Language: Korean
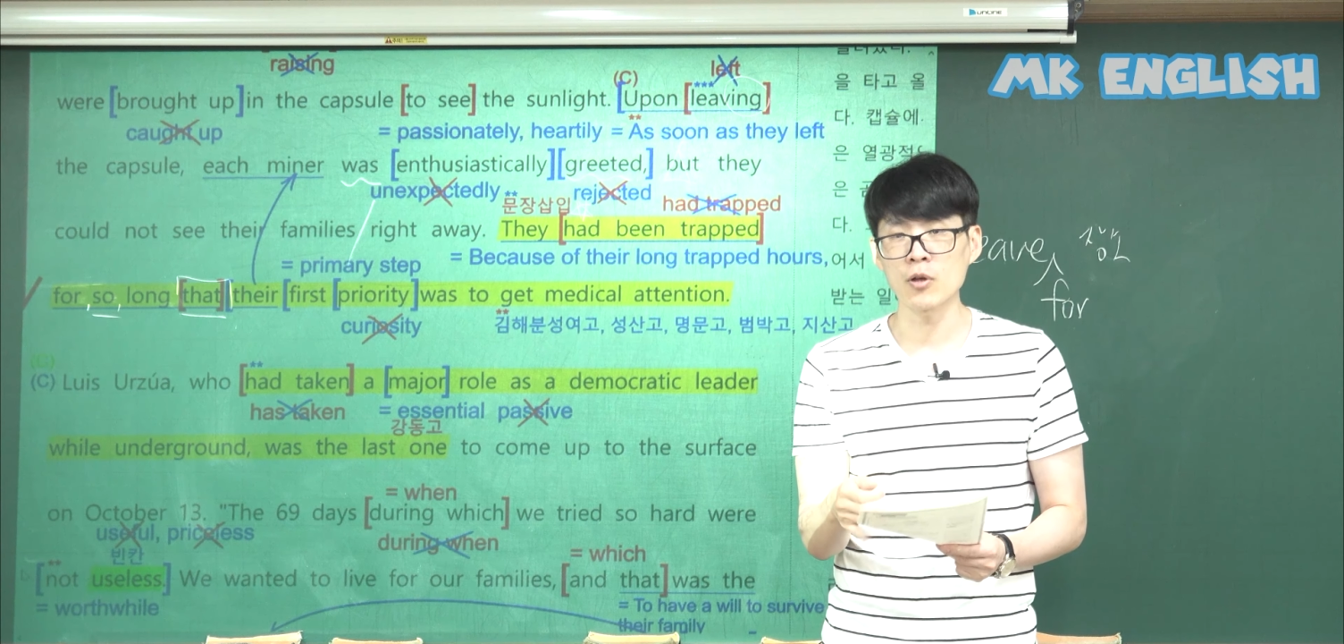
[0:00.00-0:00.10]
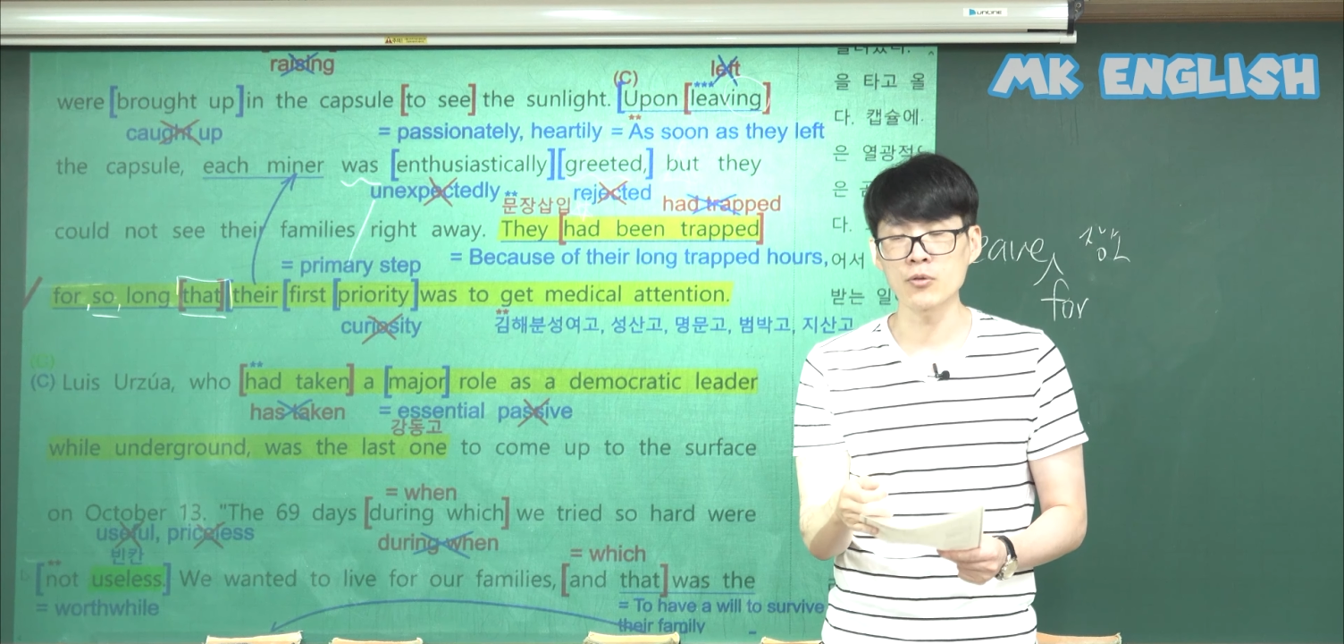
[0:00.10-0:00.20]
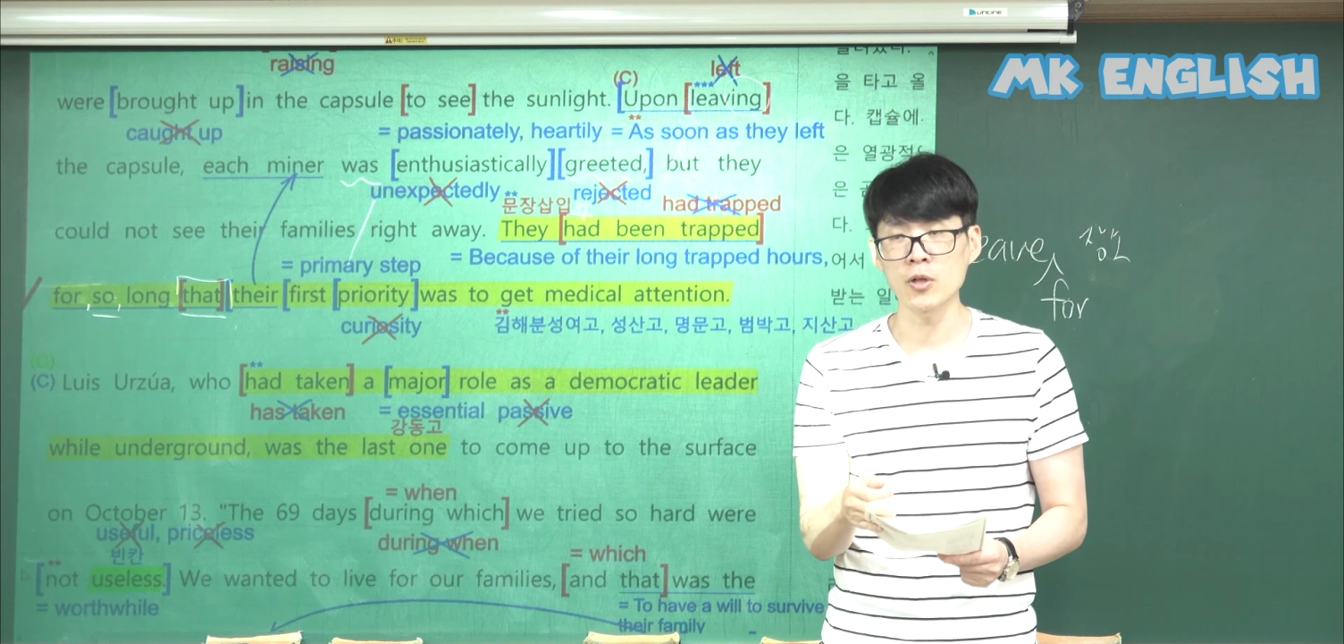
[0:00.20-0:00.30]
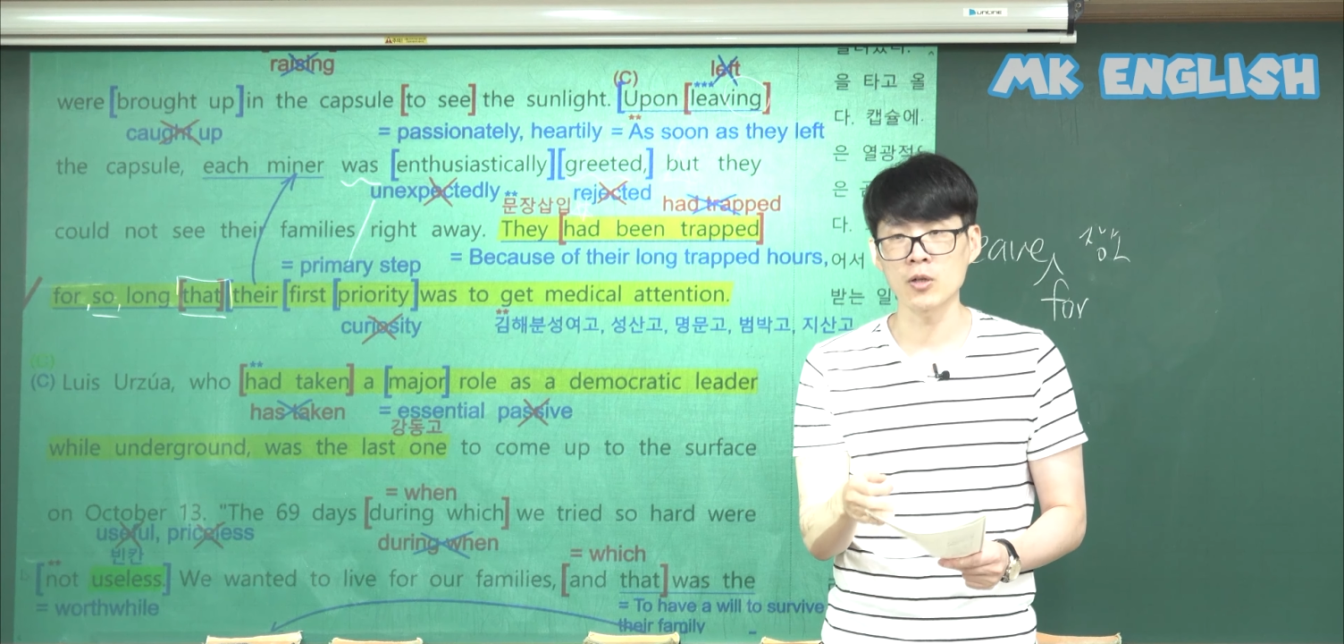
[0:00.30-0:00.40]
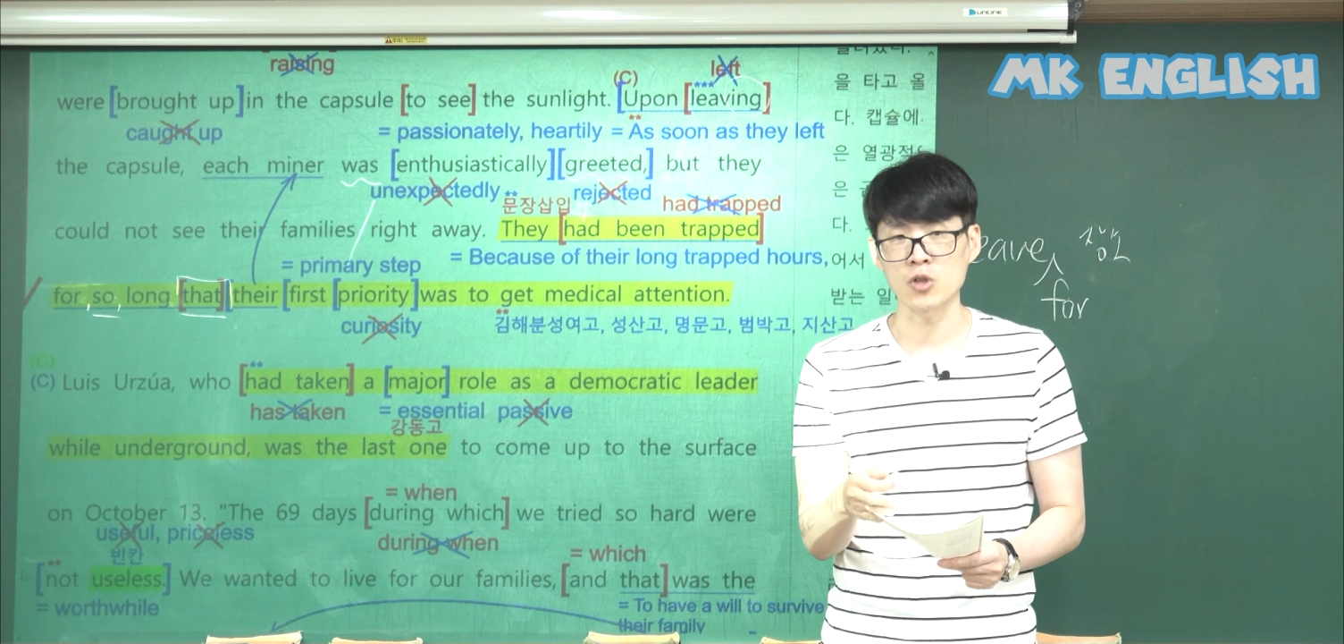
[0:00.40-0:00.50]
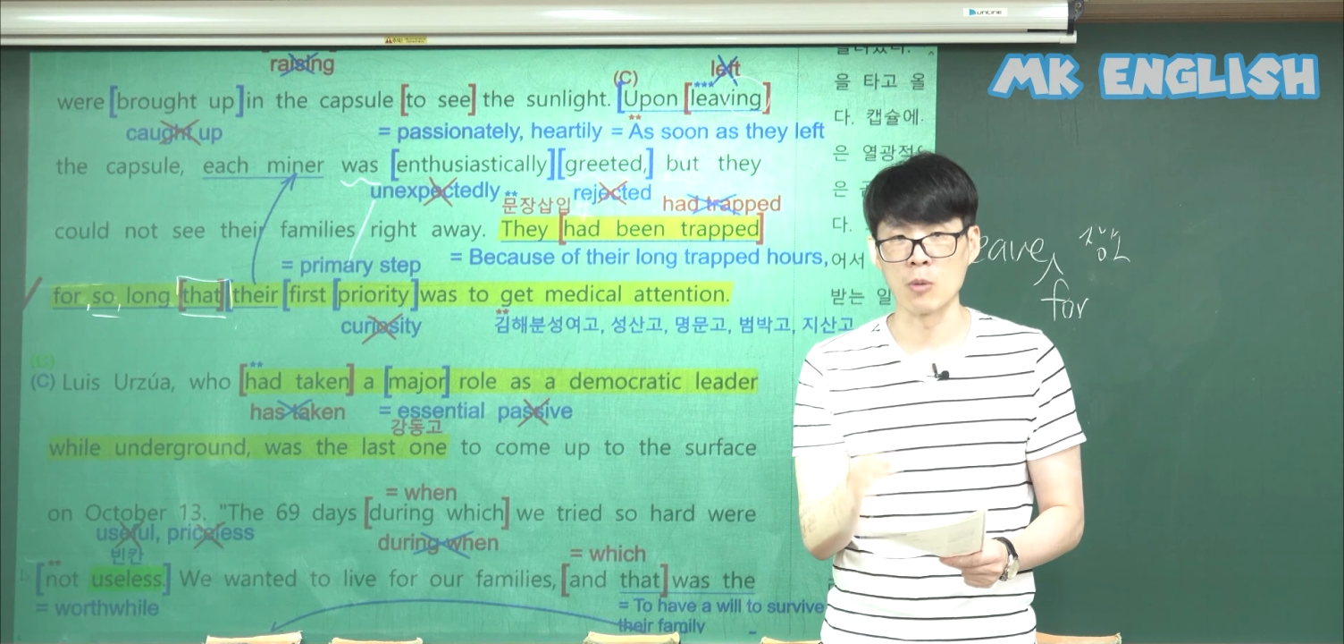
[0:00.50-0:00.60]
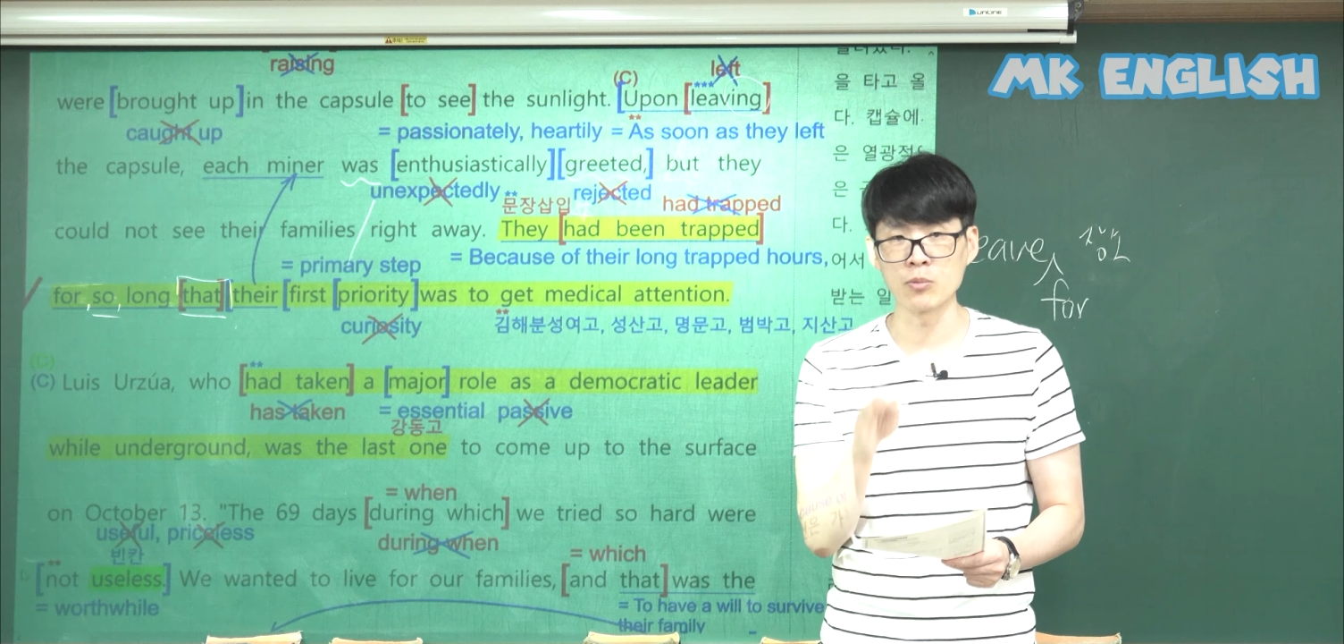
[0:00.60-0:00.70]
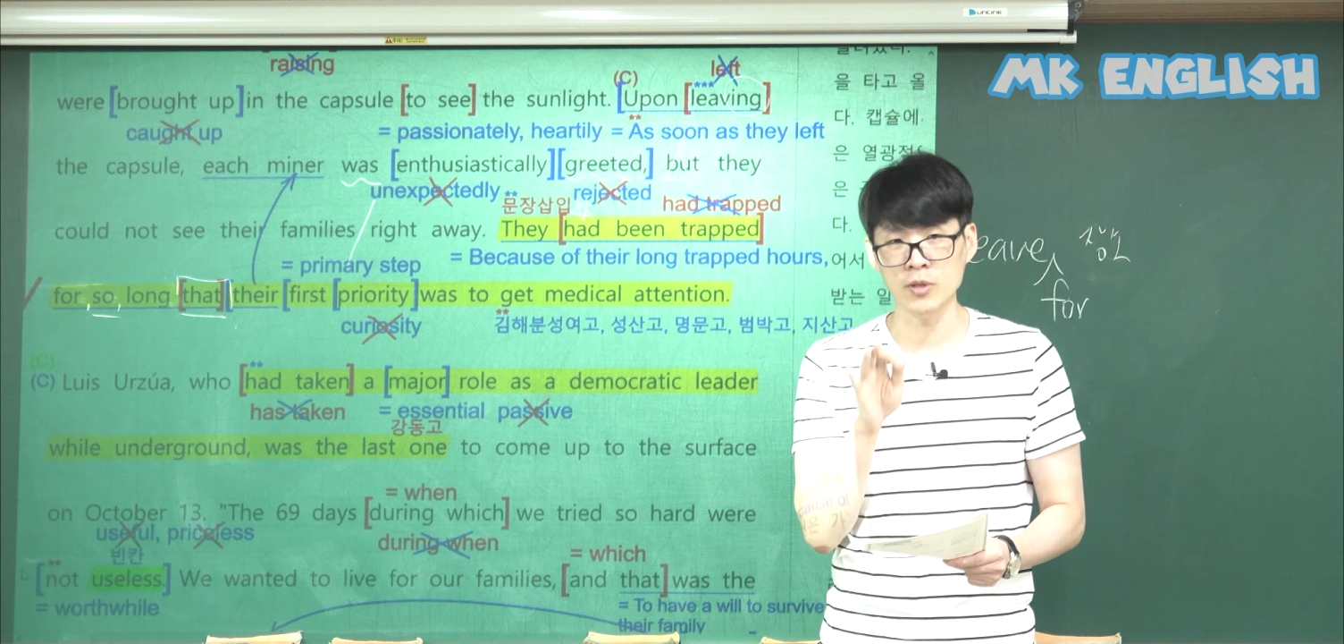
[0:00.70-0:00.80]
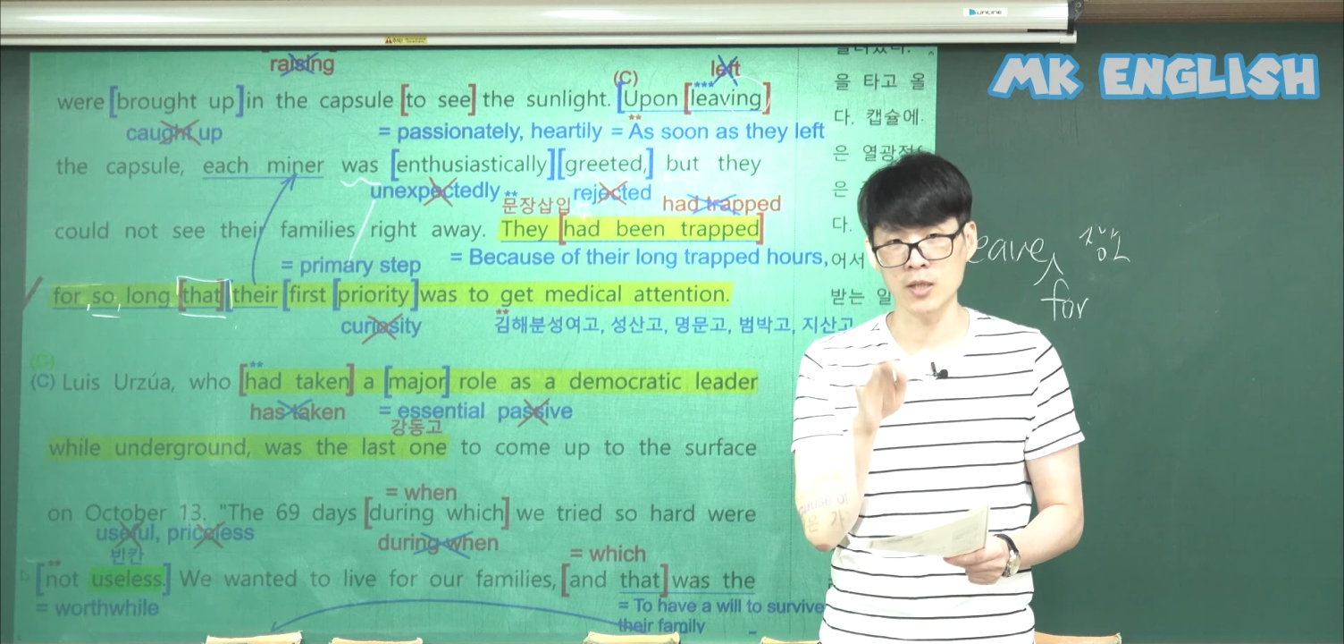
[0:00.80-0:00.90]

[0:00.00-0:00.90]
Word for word: 서술형 전부